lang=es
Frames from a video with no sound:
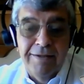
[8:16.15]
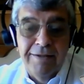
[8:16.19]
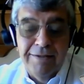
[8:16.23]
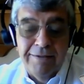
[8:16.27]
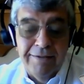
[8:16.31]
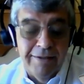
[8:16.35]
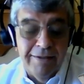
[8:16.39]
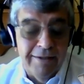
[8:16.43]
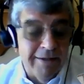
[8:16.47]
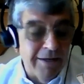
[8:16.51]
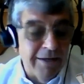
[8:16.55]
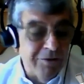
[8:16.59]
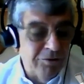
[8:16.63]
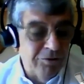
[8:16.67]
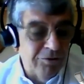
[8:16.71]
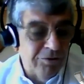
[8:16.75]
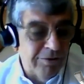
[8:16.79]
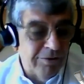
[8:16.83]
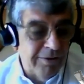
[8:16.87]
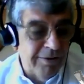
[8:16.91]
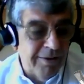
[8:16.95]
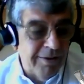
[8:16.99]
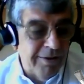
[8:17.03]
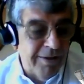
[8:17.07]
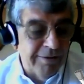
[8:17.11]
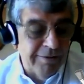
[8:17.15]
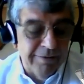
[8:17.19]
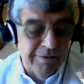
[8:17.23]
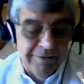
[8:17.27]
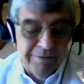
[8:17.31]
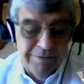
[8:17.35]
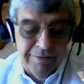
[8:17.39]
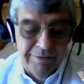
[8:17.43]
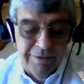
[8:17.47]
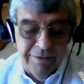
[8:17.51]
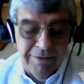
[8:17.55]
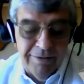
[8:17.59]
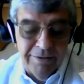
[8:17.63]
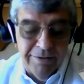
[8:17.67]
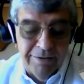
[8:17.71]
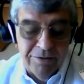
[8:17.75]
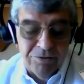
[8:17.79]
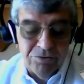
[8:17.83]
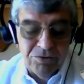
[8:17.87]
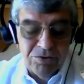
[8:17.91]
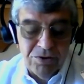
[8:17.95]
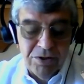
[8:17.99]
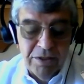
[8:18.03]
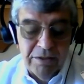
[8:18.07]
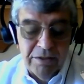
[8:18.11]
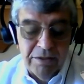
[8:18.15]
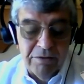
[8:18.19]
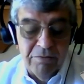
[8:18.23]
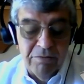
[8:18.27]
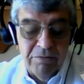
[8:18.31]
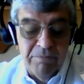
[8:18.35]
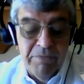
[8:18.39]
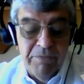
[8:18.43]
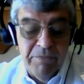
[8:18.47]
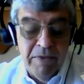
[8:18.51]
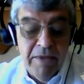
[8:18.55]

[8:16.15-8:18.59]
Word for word: Ricardo Terán desde Rosario.